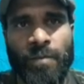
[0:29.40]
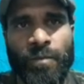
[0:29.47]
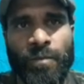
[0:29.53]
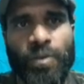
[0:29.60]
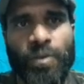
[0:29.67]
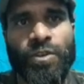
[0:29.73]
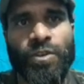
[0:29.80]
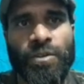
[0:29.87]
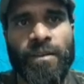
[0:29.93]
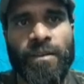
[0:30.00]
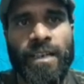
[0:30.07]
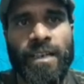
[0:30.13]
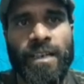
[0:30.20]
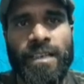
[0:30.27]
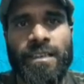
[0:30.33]

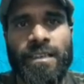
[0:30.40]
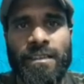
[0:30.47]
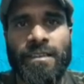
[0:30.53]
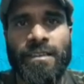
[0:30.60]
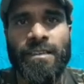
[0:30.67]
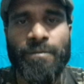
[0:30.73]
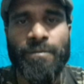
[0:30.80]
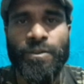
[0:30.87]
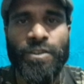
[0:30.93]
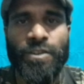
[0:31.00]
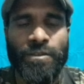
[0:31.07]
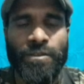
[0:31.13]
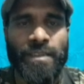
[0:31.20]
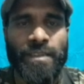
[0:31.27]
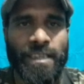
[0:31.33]
পৌরসভা
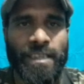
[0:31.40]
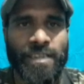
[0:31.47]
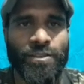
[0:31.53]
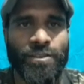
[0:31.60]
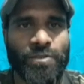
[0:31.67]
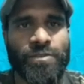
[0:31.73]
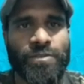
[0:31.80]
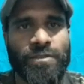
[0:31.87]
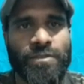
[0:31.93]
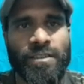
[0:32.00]
পৌরসভাতে একটি নতুন